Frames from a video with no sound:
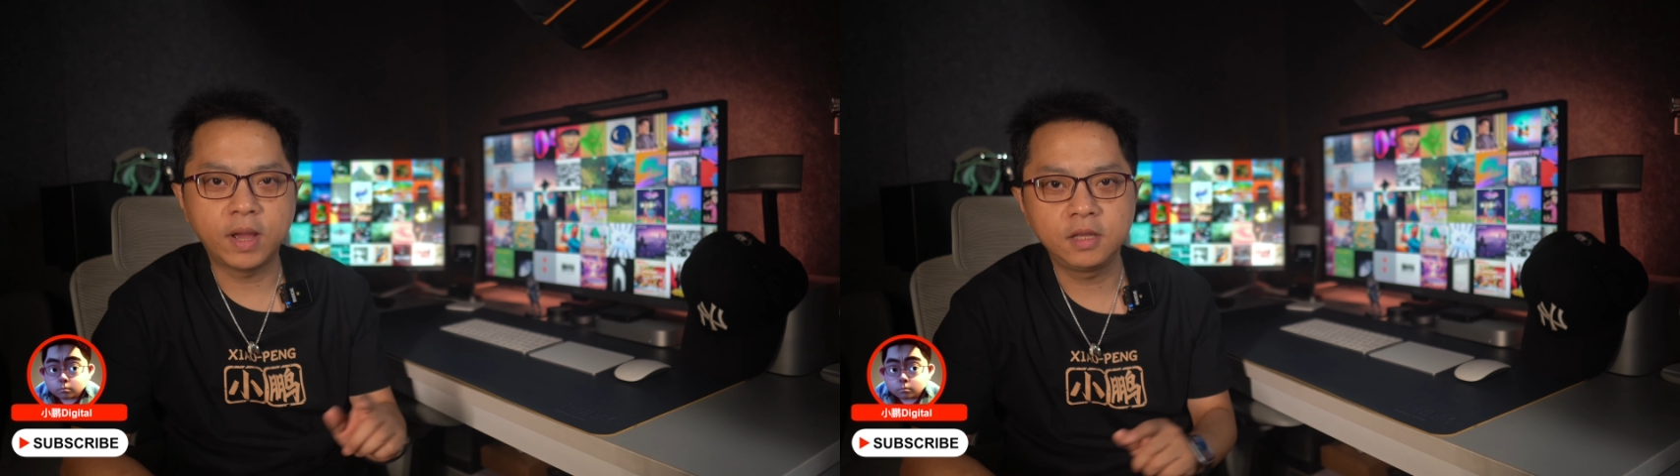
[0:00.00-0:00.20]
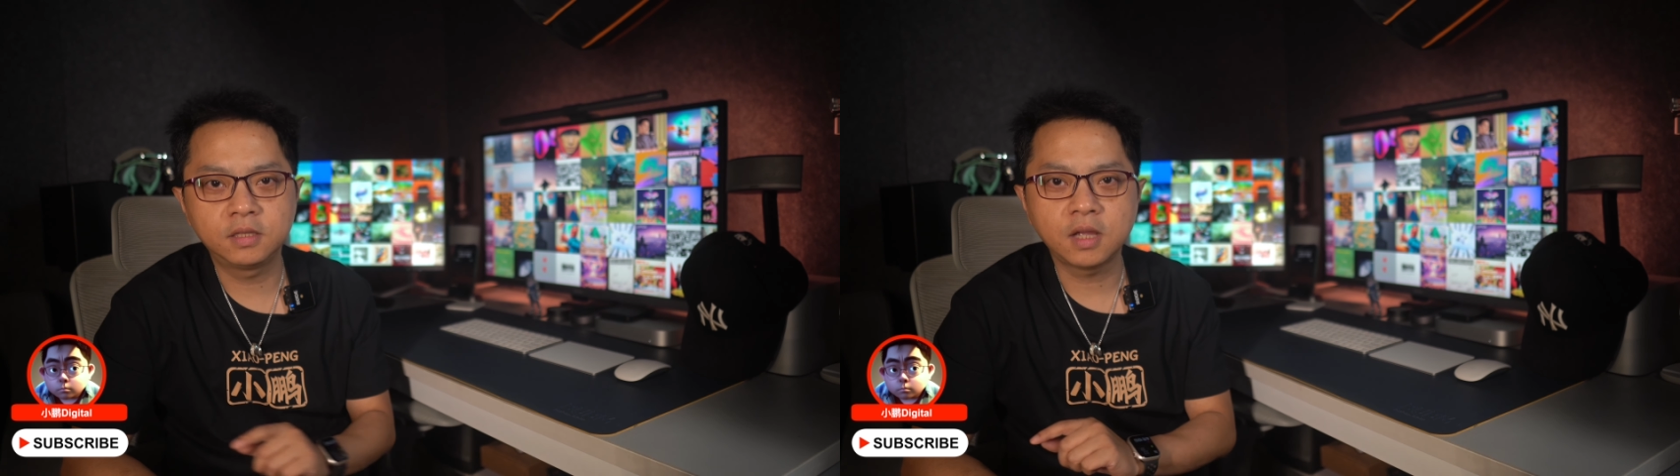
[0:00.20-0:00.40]

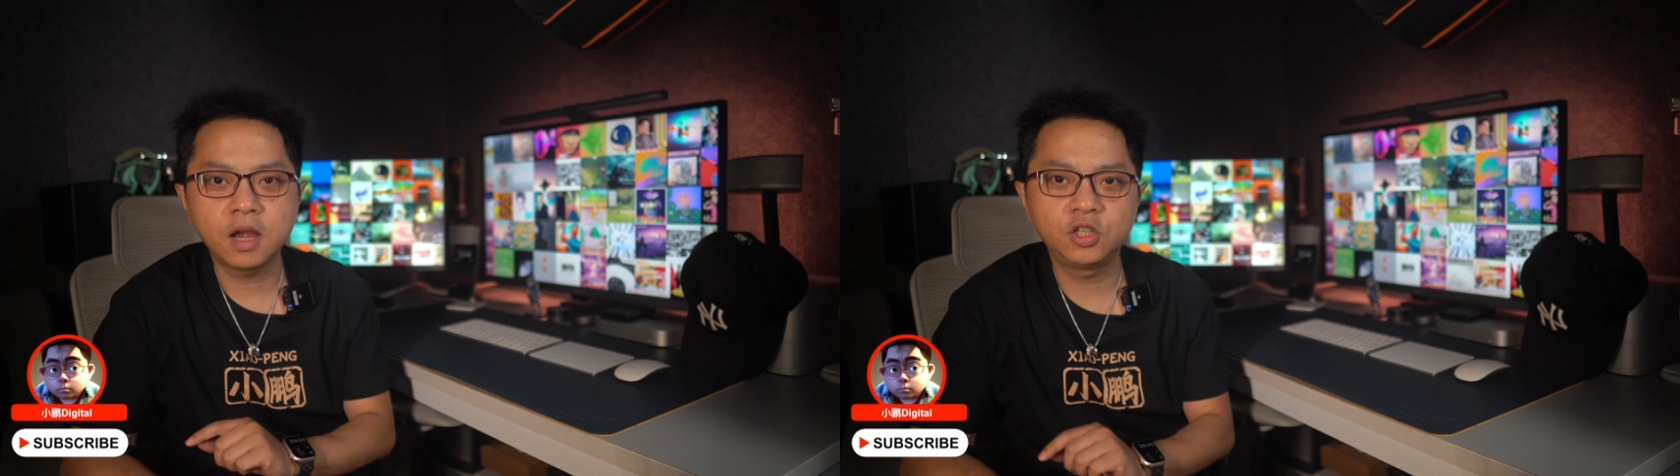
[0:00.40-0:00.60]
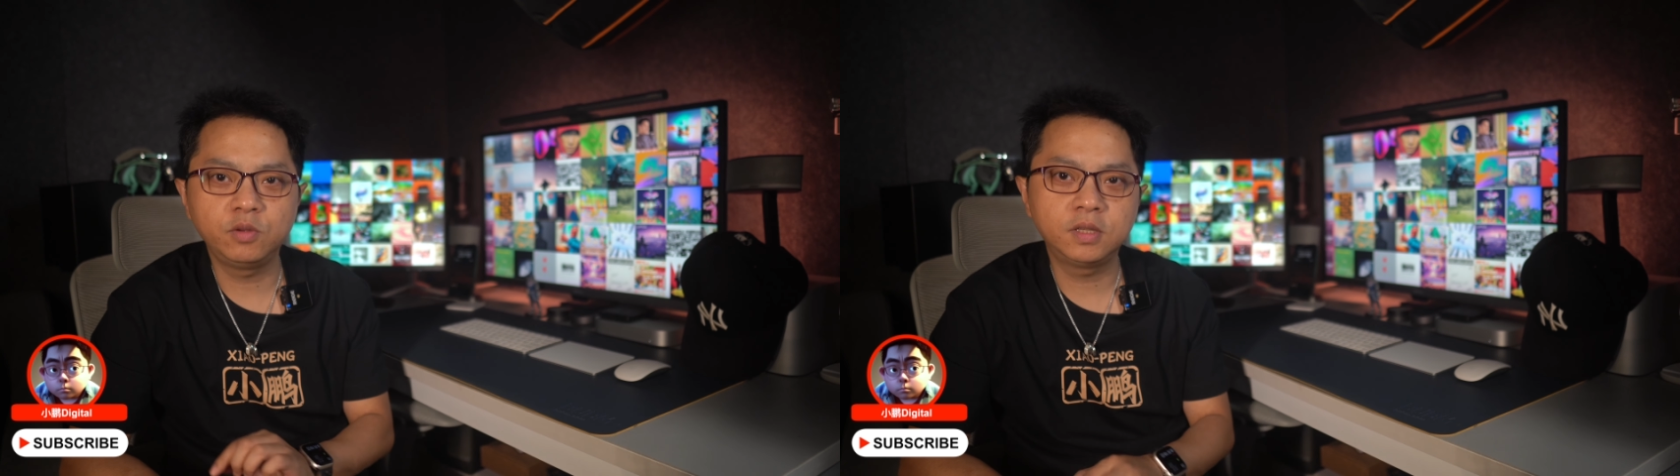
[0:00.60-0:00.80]
百一十
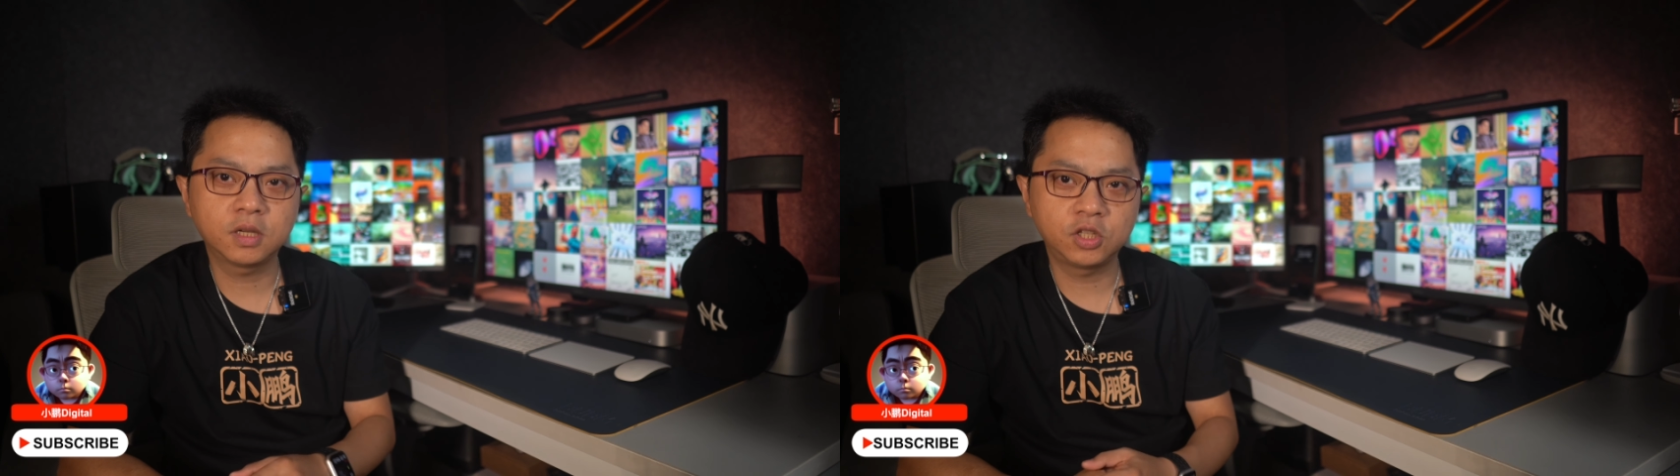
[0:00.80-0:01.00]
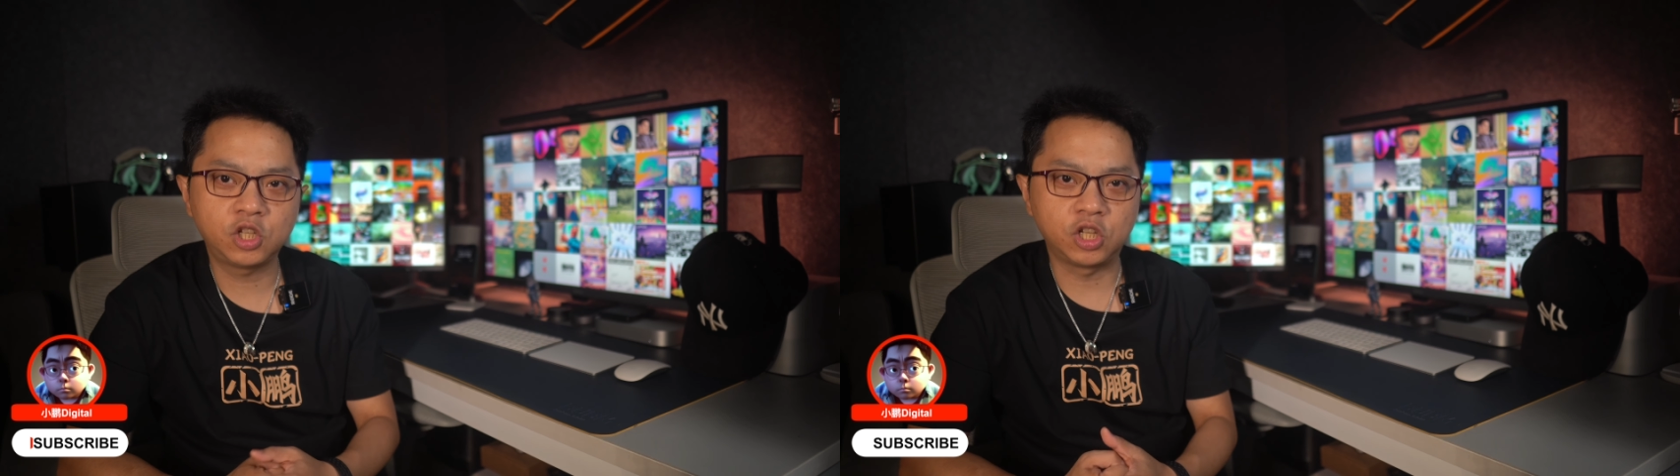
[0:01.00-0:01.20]
二 GB
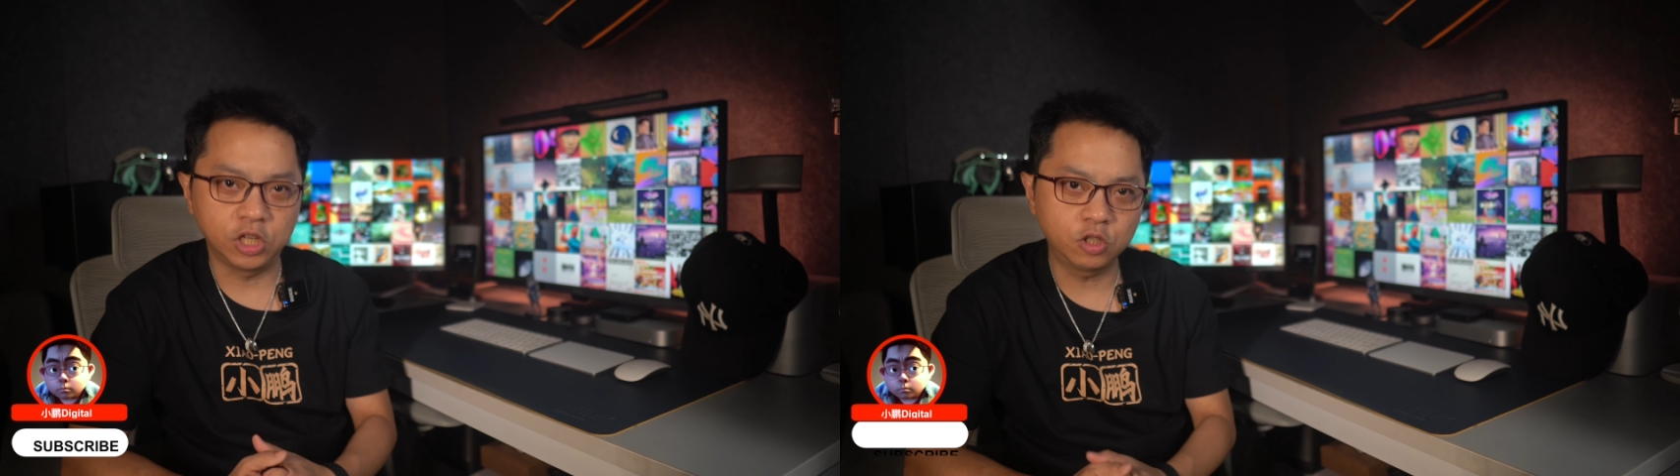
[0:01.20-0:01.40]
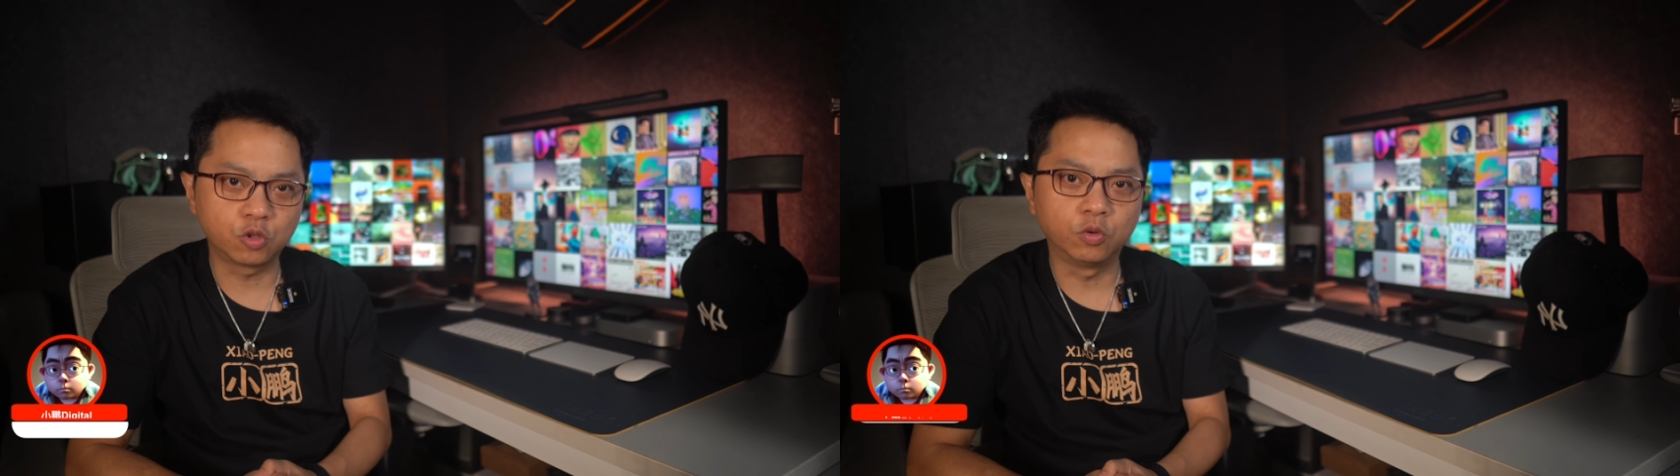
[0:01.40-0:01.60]
这个
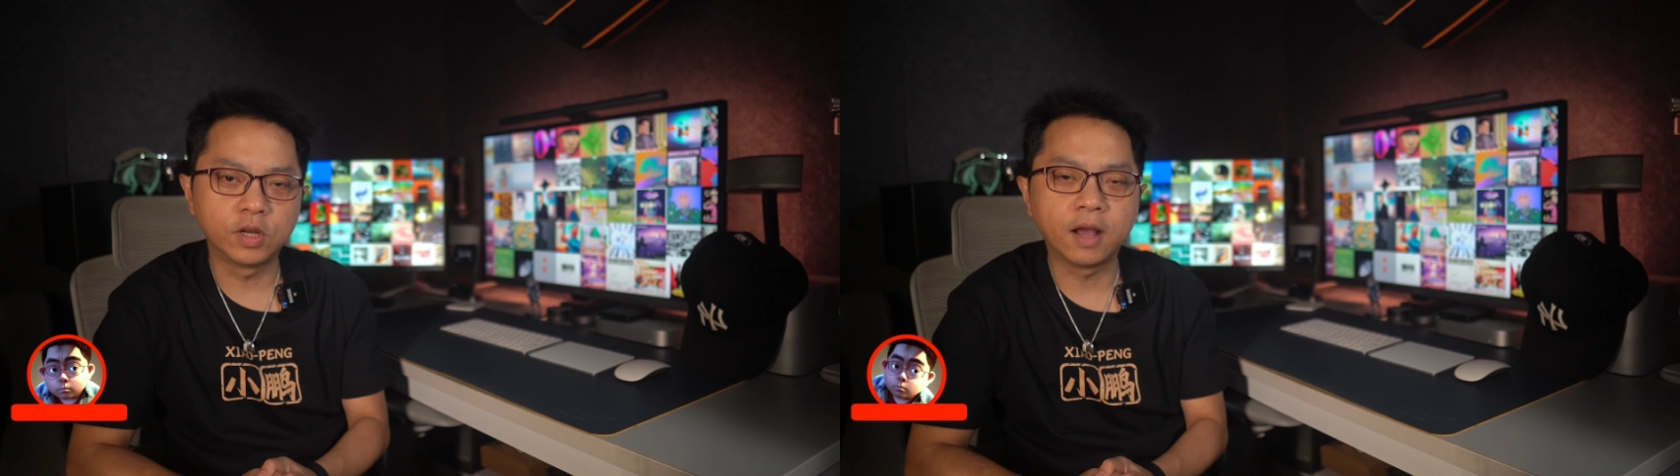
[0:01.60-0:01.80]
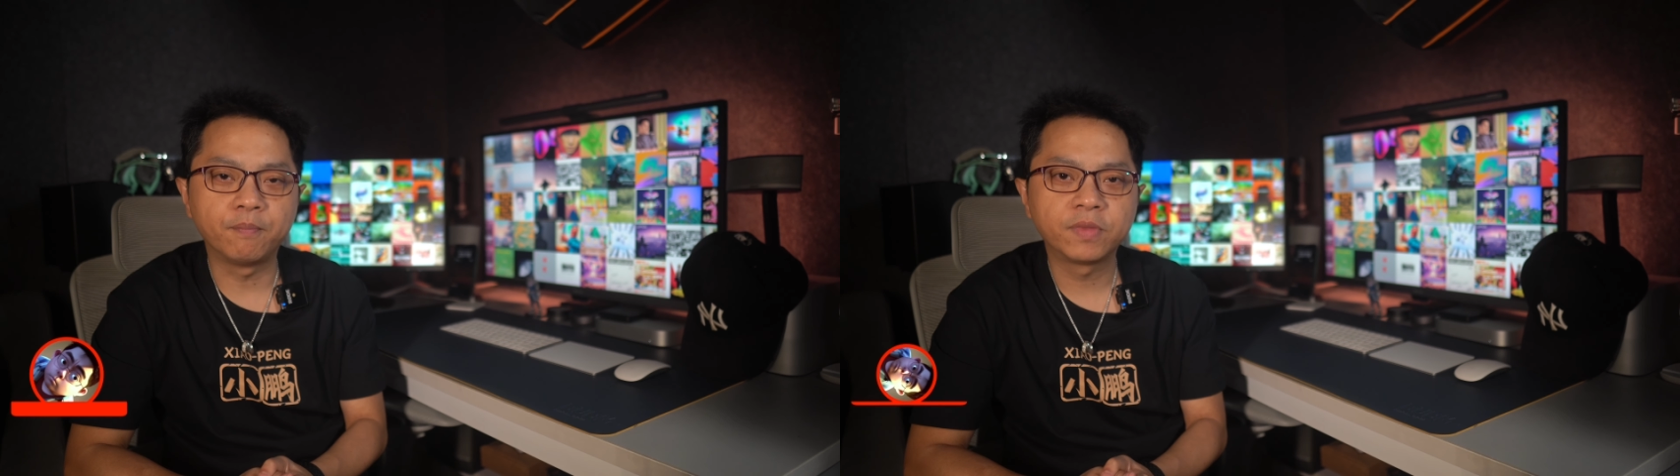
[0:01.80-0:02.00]
起始
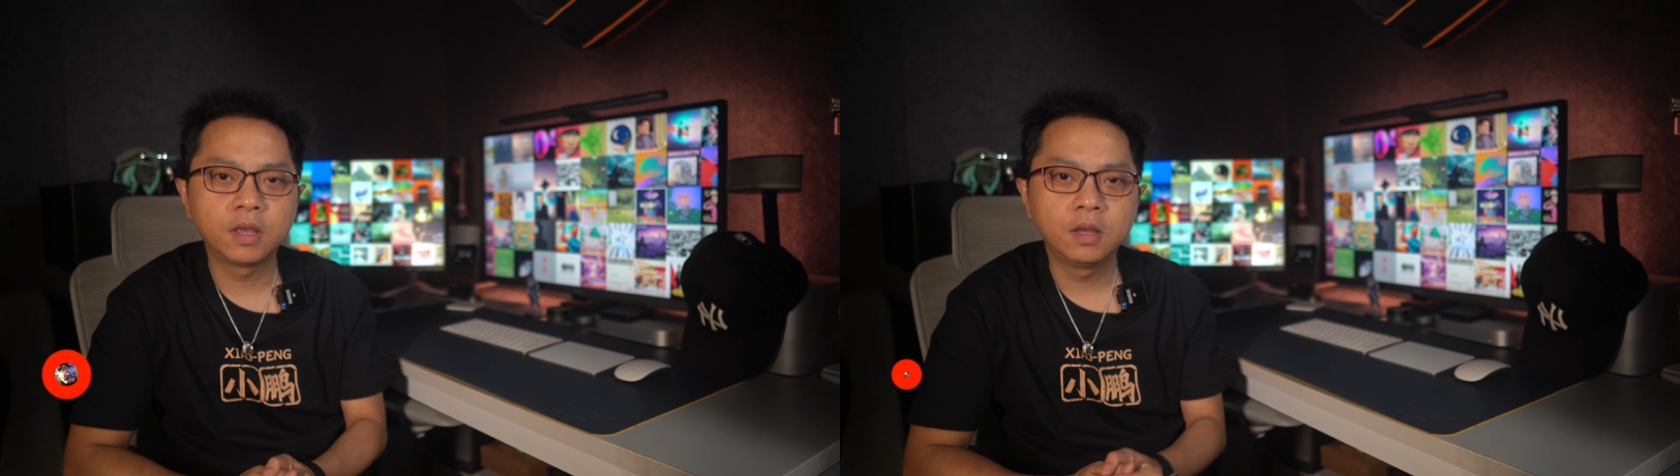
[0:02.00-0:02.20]
容量，